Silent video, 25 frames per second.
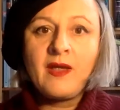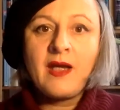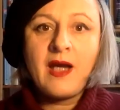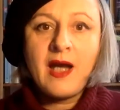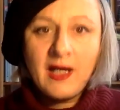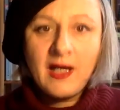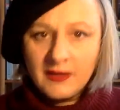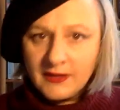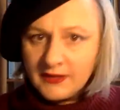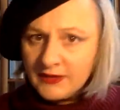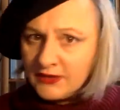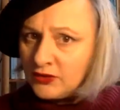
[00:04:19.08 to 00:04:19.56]

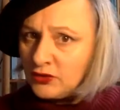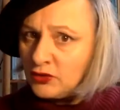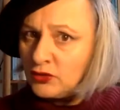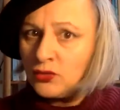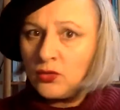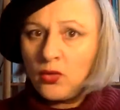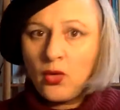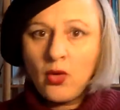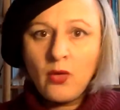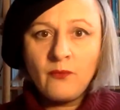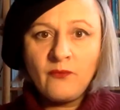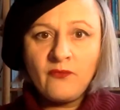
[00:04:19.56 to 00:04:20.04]
alles
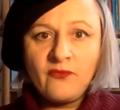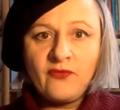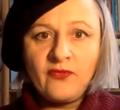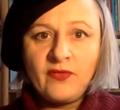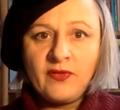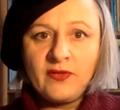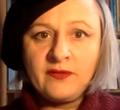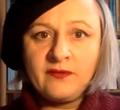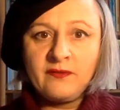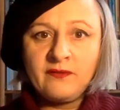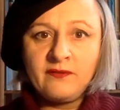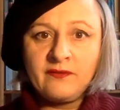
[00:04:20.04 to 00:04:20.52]
zu
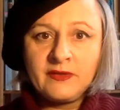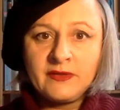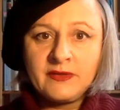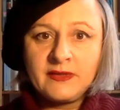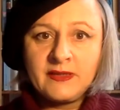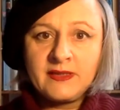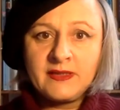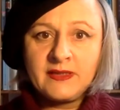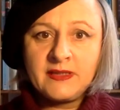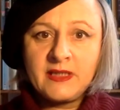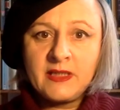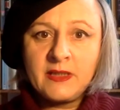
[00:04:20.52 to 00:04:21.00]
opfern, was
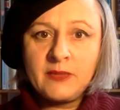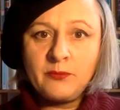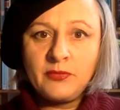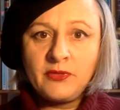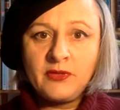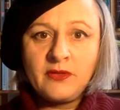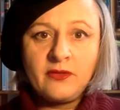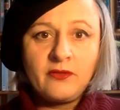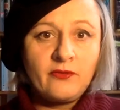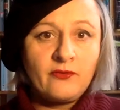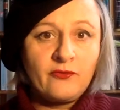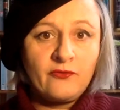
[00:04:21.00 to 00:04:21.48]
es
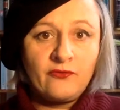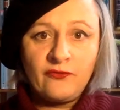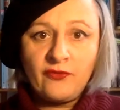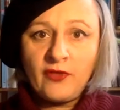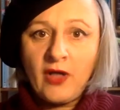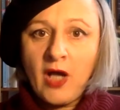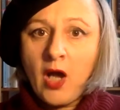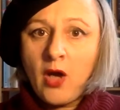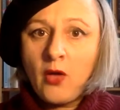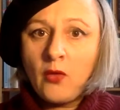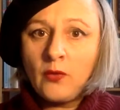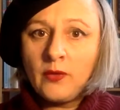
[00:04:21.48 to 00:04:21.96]
gibt,
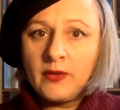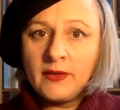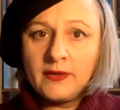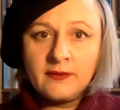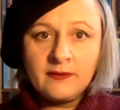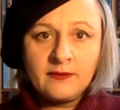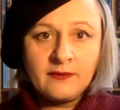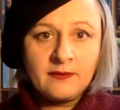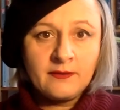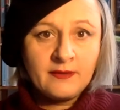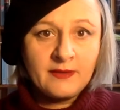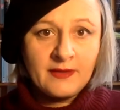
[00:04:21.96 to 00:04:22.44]

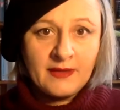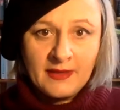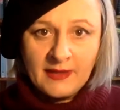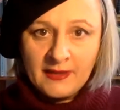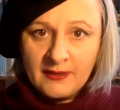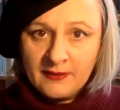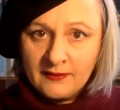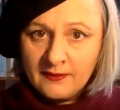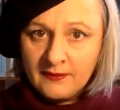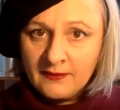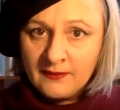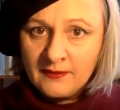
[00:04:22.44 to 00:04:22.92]
Frauen,
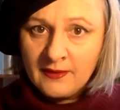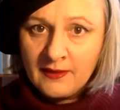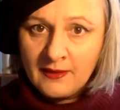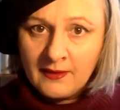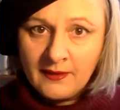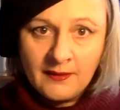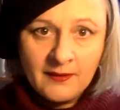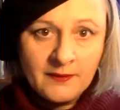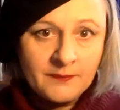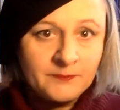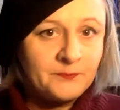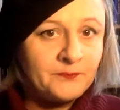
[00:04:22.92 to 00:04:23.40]

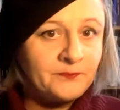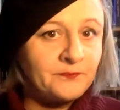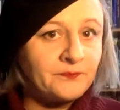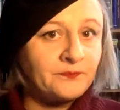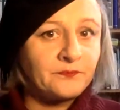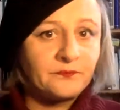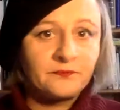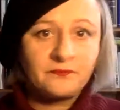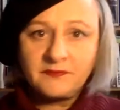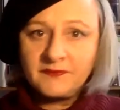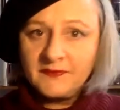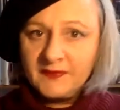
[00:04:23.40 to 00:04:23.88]
Kinder,
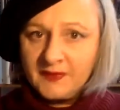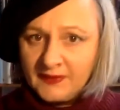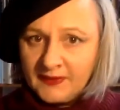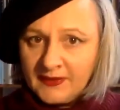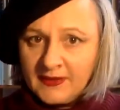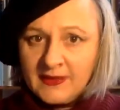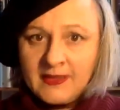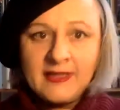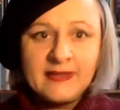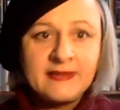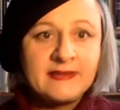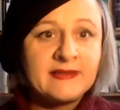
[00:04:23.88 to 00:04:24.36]
die
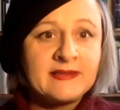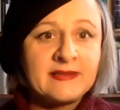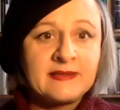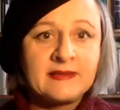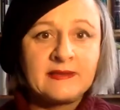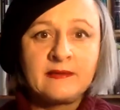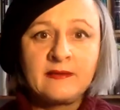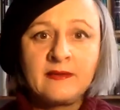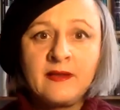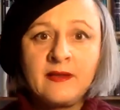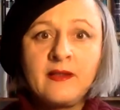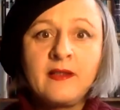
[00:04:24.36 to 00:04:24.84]

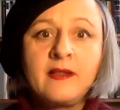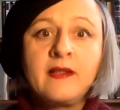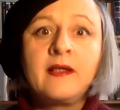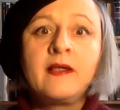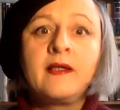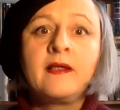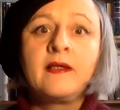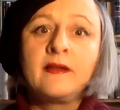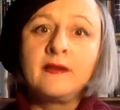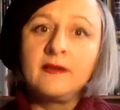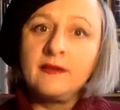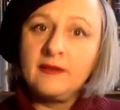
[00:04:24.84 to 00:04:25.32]
letzten
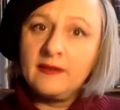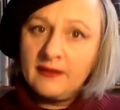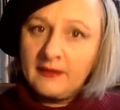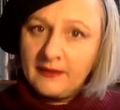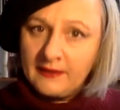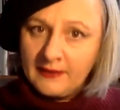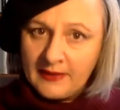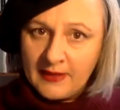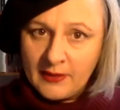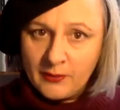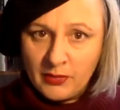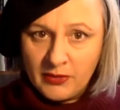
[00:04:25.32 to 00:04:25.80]

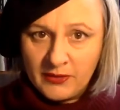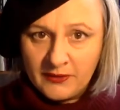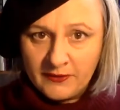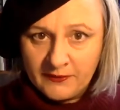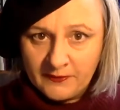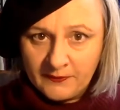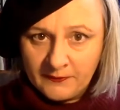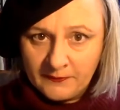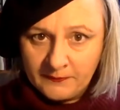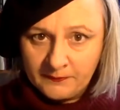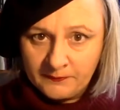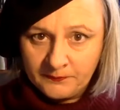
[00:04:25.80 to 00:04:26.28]

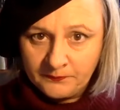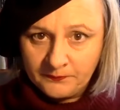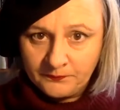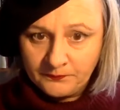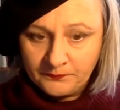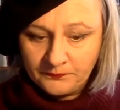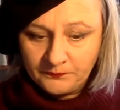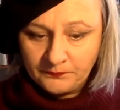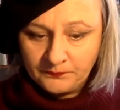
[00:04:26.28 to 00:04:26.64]
Lebenden.